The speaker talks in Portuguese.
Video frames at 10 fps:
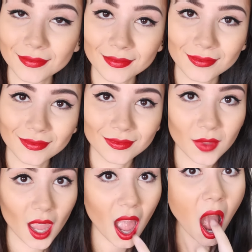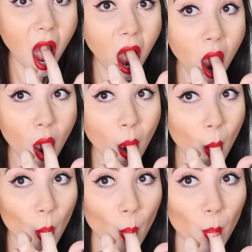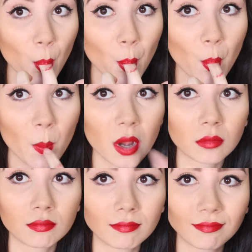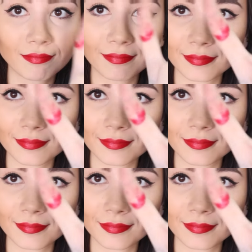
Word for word: pegar o seu dedo, colocar ele na boca, que o excesso todo